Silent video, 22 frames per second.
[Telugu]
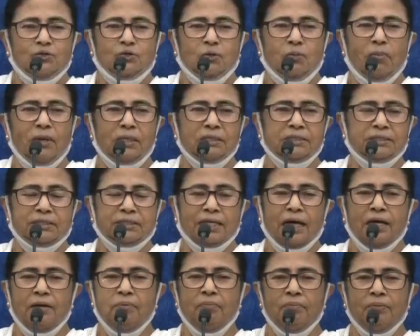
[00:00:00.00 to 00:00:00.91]
పార్టీలన్నీ
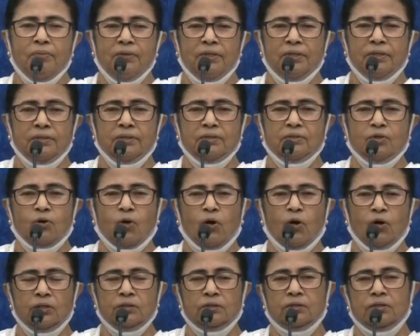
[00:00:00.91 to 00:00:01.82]
ఏకం కావాలని
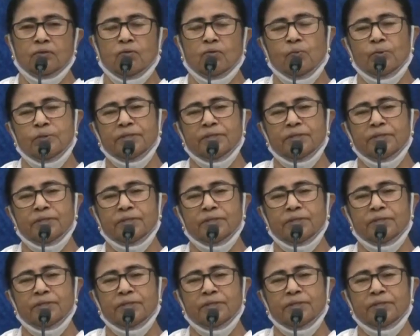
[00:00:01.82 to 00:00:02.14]
మమత